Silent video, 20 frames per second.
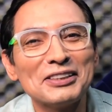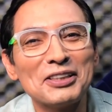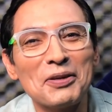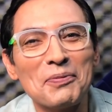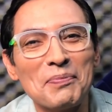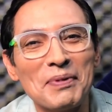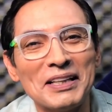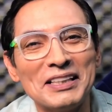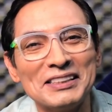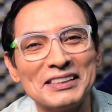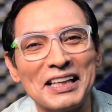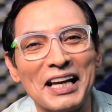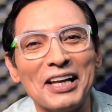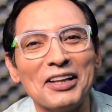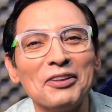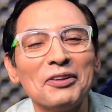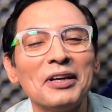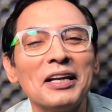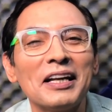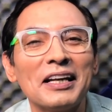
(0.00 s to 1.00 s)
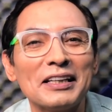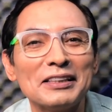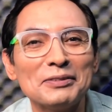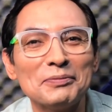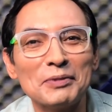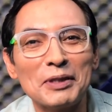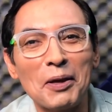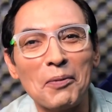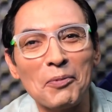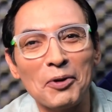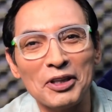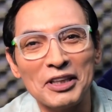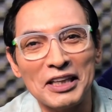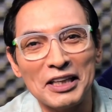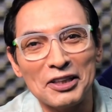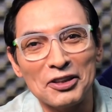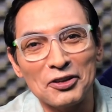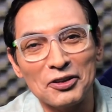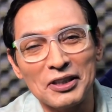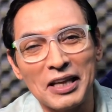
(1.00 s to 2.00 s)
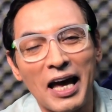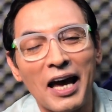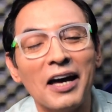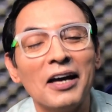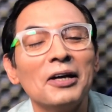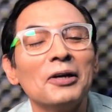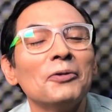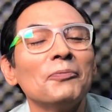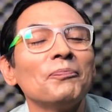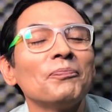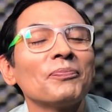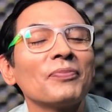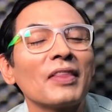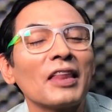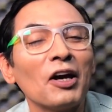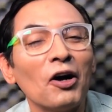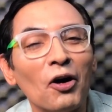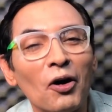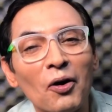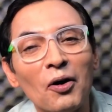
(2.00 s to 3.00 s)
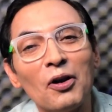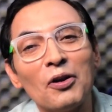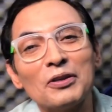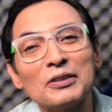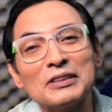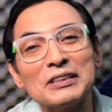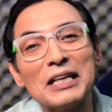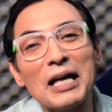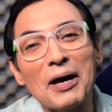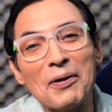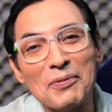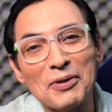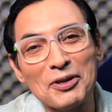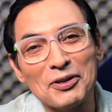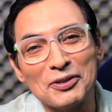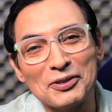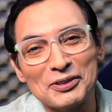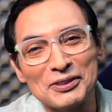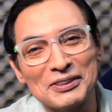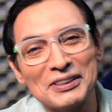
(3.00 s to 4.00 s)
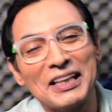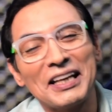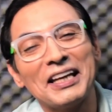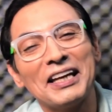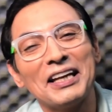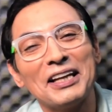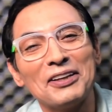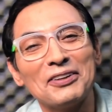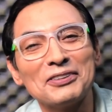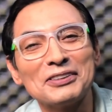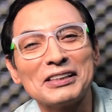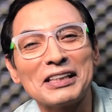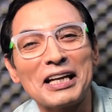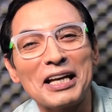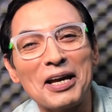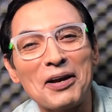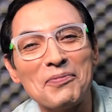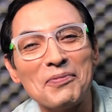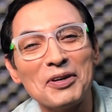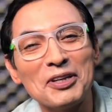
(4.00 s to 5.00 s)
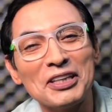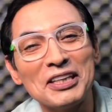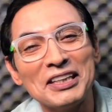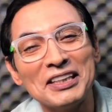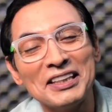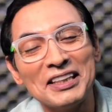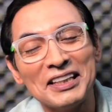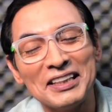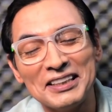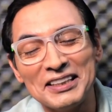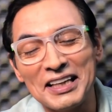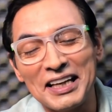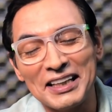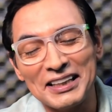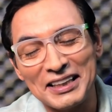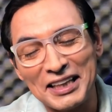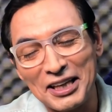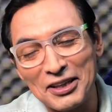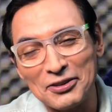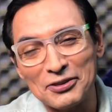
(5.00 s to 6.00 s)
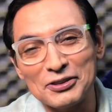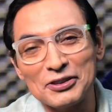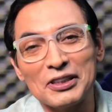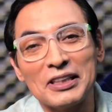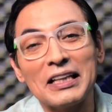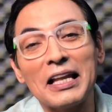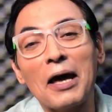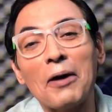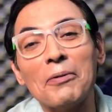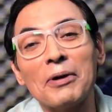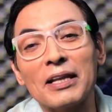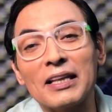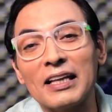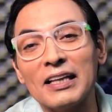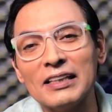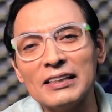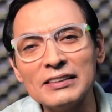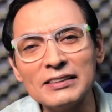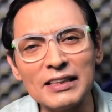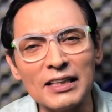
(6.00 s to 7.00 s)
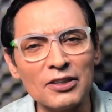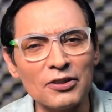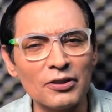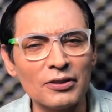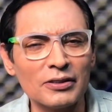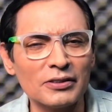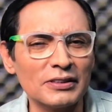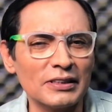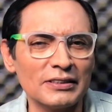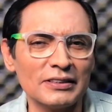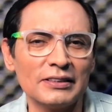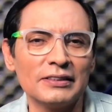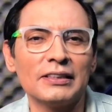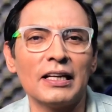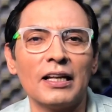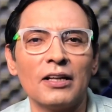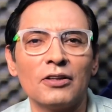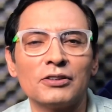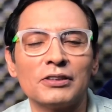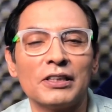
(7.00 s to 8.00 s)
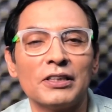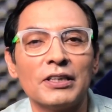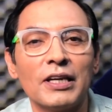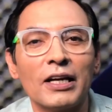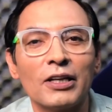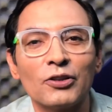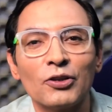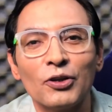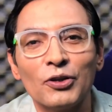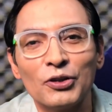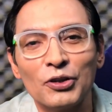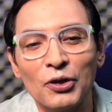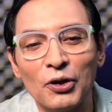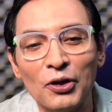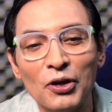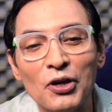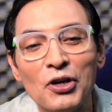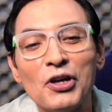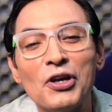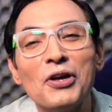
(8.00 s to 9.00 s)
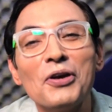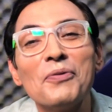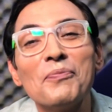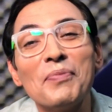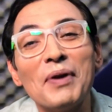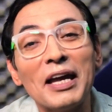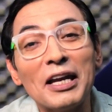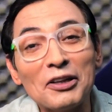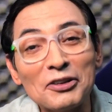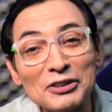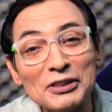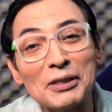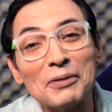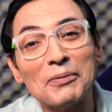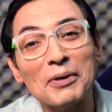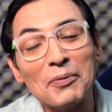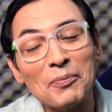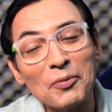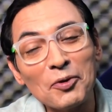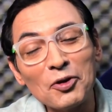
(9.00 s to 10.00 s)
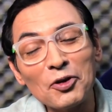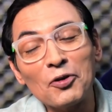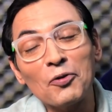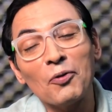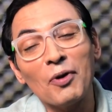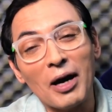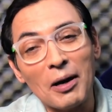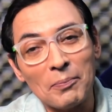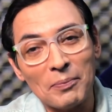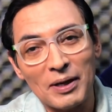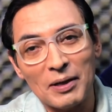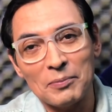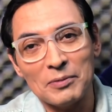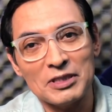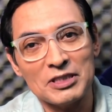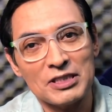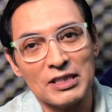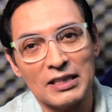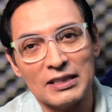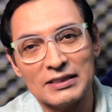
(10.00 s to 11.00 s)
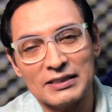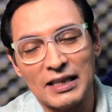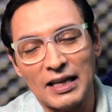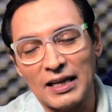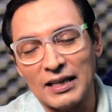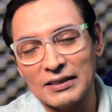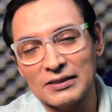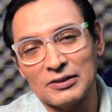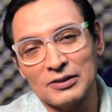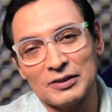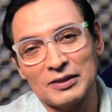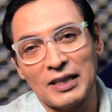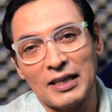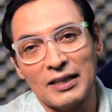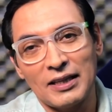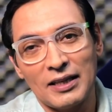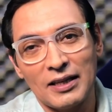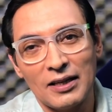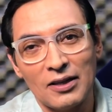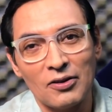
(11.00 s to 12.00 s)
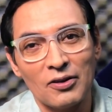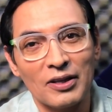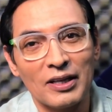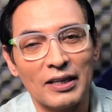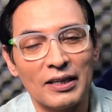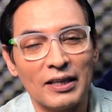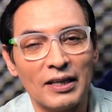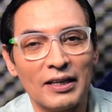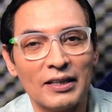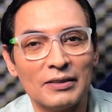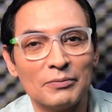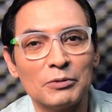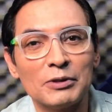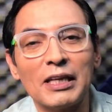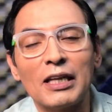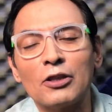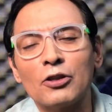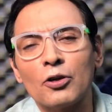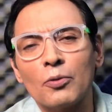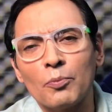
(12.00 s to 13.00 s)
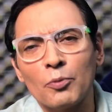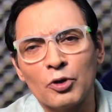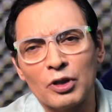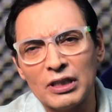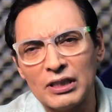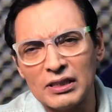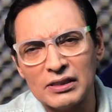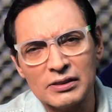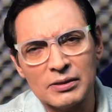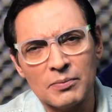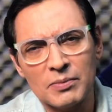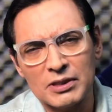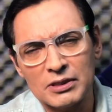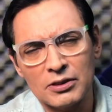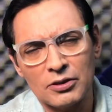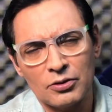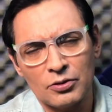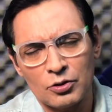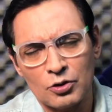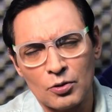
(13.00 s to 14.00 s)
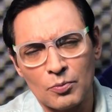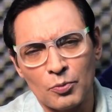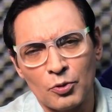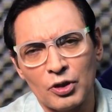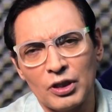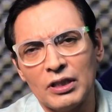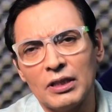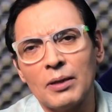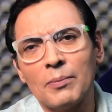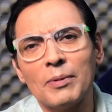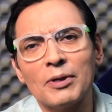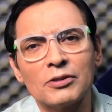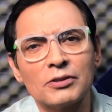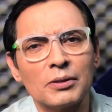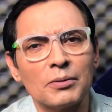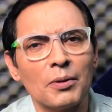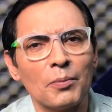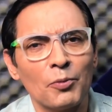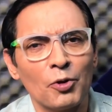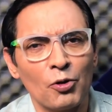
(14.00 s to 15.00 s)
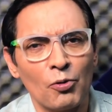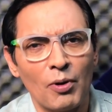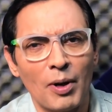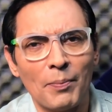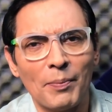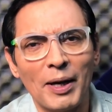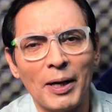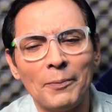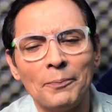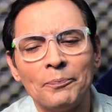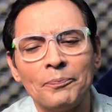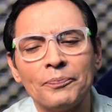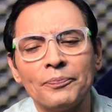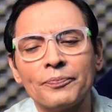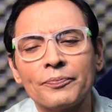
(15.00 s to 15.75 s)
estoy pensando en que está muy dientona. No, los labios, que los traía muy inyectados. La verdad es que yo no sé si se los inyectó o no, pero se ve muy guapa Michelle Salas. O sea, digan lo que digan, está trompudita, siempre ha sido trompudita, pero se ve muy guapa.